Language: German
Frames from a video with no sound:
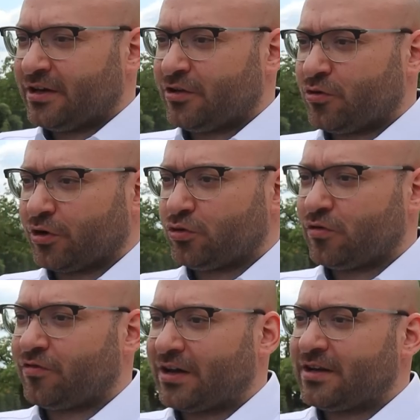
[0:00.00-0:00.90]
eine Gesundheit.
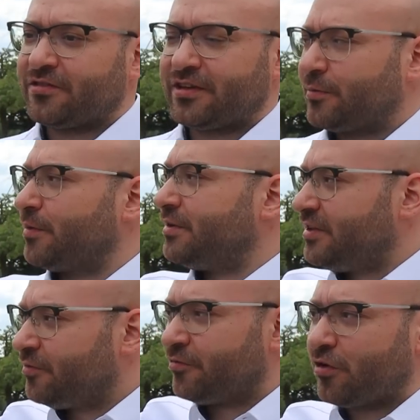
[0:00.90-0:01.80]
Korrektur veranlassen. Das hat aber mit
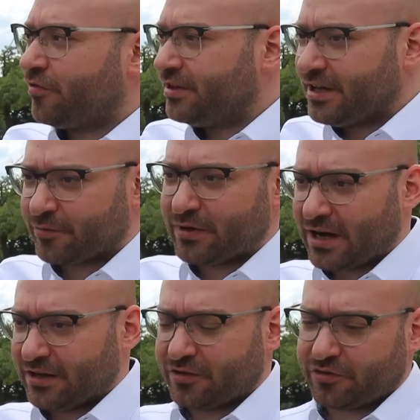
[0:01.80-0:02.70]
diesen Vorfällen hier erstmal
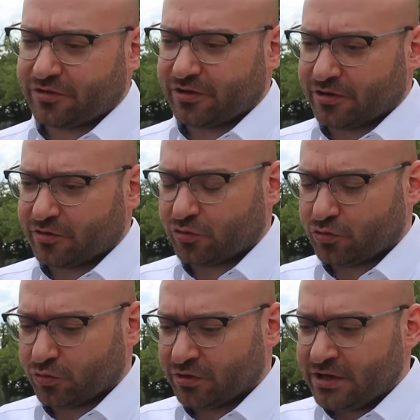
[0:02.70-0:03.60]
gar nichts äh, zu
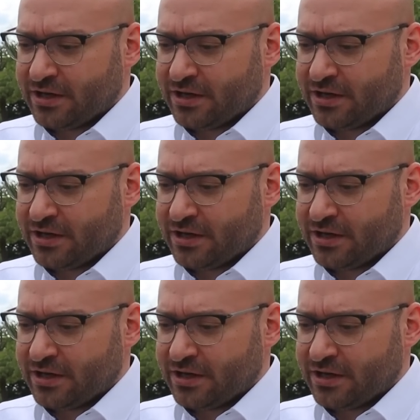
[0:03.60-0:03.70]
tun.